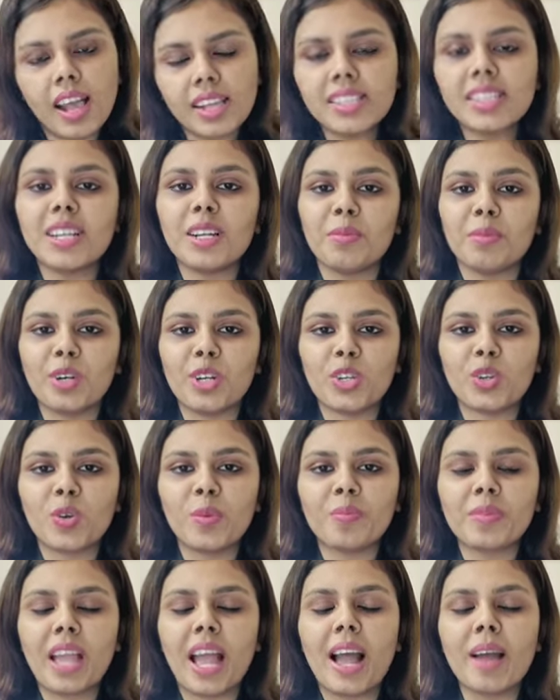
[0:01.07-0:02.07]
আসসালামু
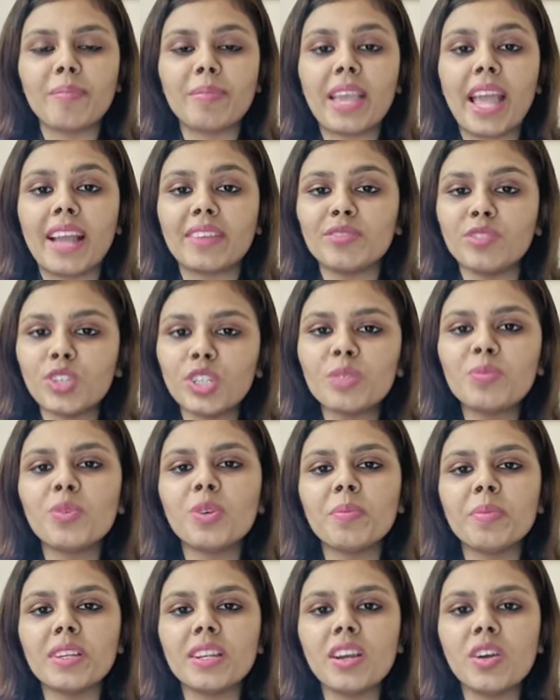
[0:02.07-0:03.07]
আলাইকুম আমি অ্যাডভোকেট
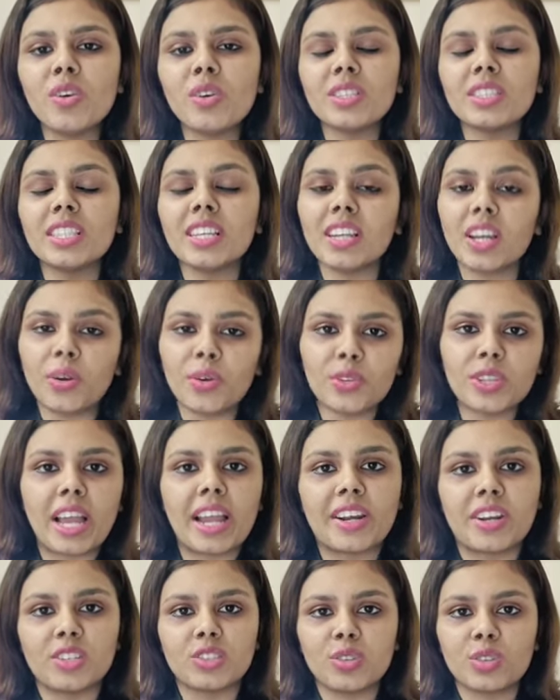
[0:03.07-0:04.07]
মইমিনা হক জেলা ও
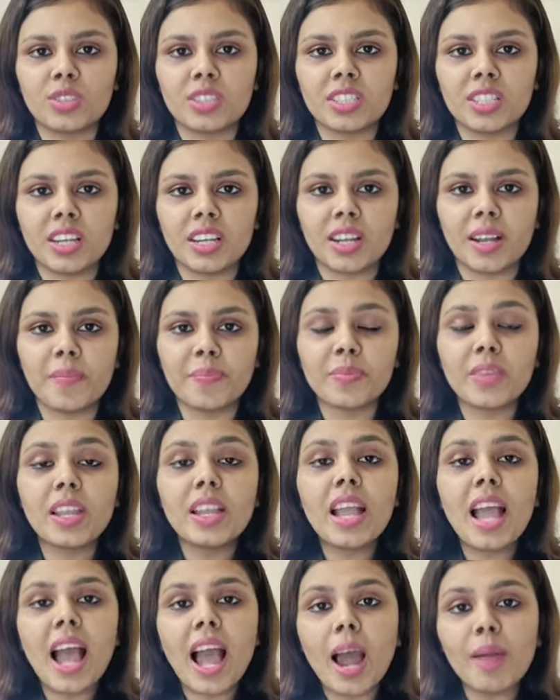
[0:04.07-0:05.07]
দায়রা জজ ঢাকা
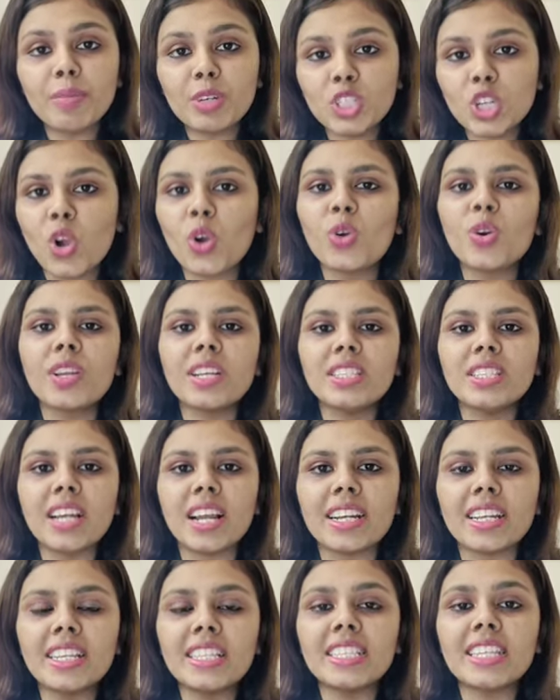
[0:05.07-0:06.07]
আমরা সকলেই
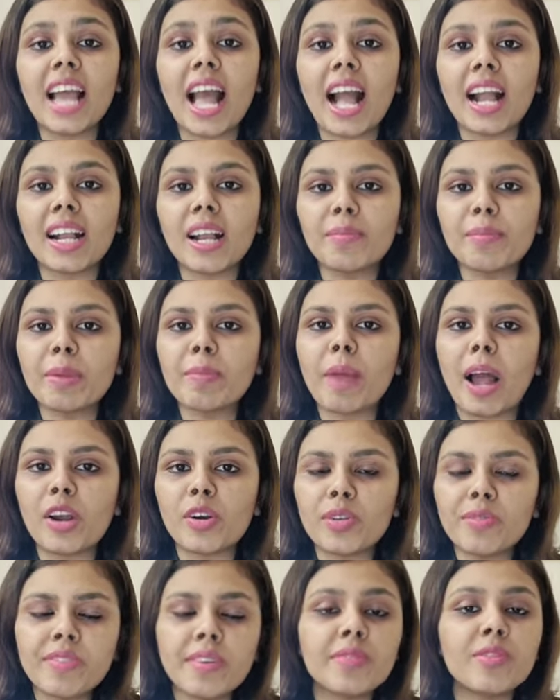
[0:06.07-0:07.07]
জানি যে আগামী
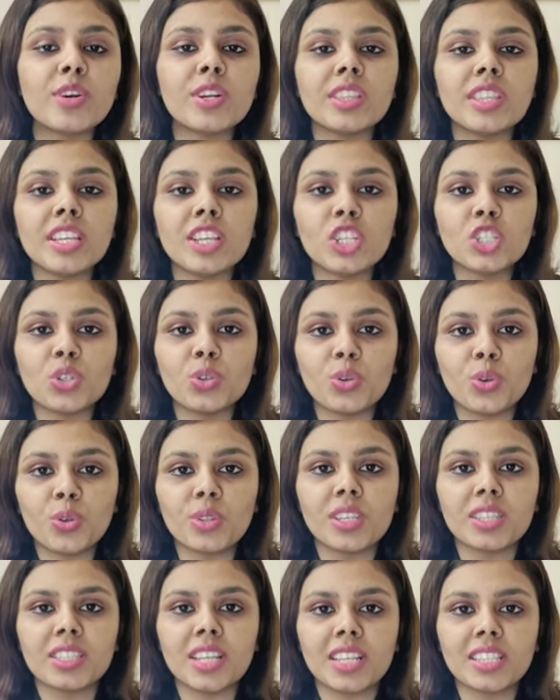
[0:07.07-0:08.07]
বারোই ফেব্রুয়ারি থেকে শুরু
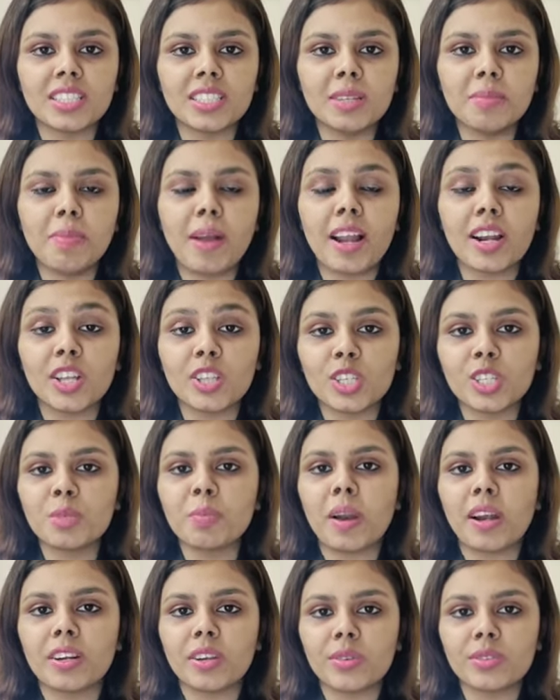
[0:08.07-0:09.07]
হতে যাচ্ছে বাংলাদেশ
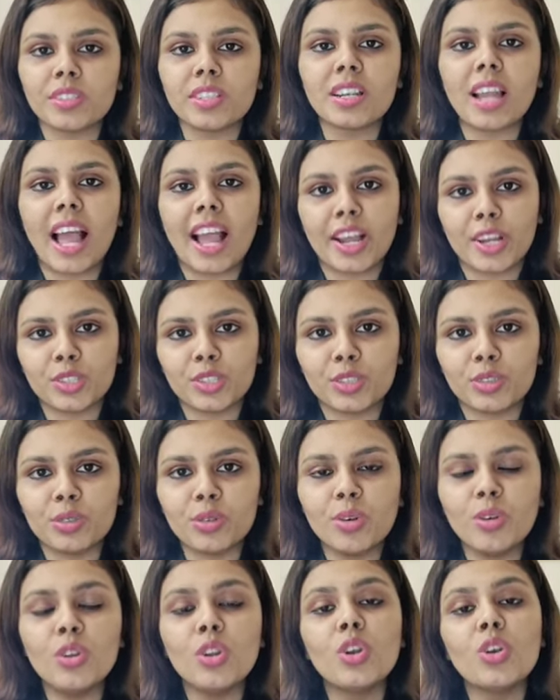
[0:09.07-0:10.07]
বার কাউন্সিল আয়োজিত
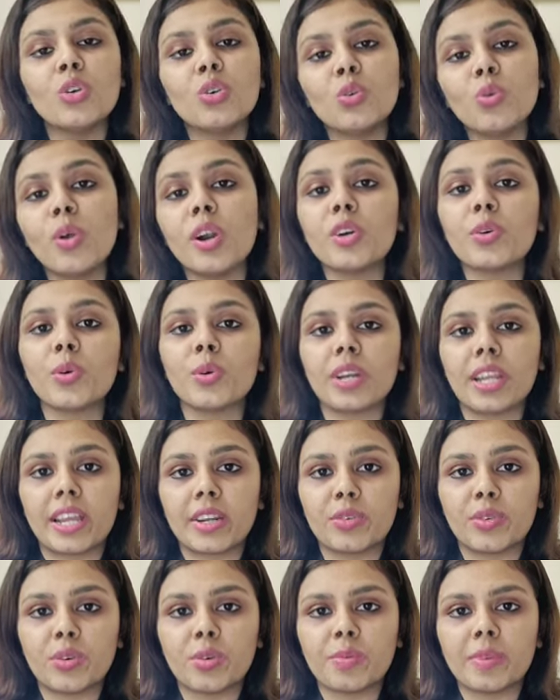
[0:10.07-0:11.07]
লোয়ার কোর্ট
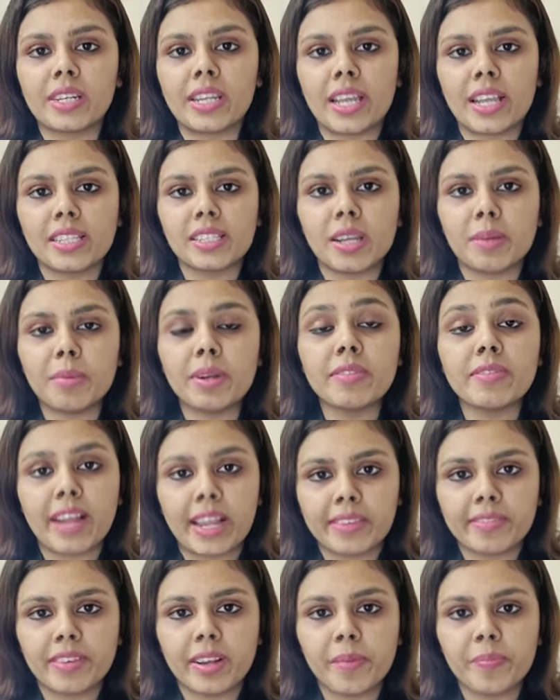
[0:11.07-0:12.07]
এনরোলমেন্ট এক্সামের
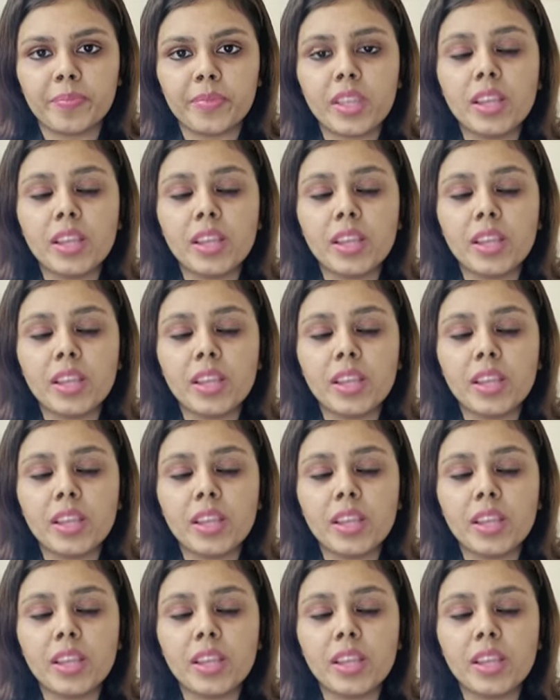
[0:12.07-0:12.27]
ভাইবা